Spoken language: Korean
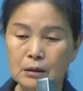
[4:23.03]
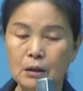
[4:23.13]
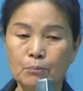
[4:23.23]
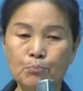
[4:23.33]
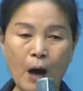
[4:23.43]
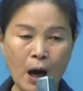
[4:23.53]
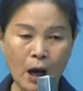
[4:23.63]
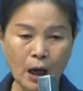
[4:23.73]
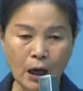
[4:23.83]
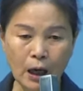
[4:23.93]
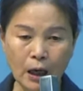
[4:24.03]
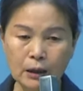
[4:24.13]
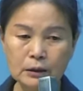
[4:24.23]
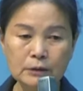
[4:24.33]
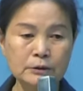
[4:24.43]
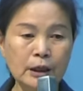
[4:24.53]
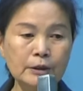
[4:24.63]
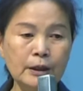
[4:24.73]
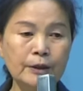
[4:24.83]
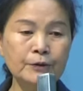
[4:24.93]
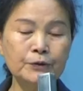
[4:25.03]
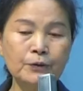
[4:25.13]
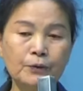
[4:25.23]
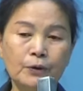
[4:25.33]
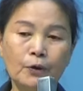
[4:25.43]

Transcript: 막 야단하는겨.